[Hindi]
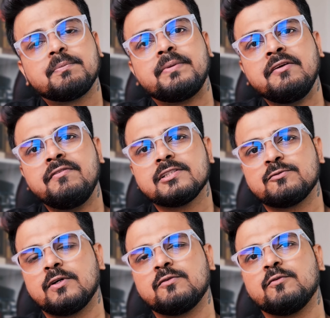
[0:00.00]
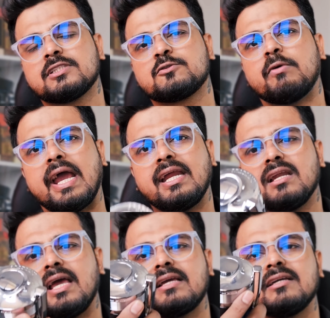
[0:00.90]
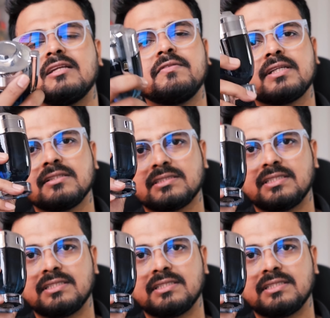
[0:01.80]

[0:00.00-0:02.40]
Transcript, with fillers: द प्रीवियस वन वॉज क्वाइट लाइक इन इनविक्टस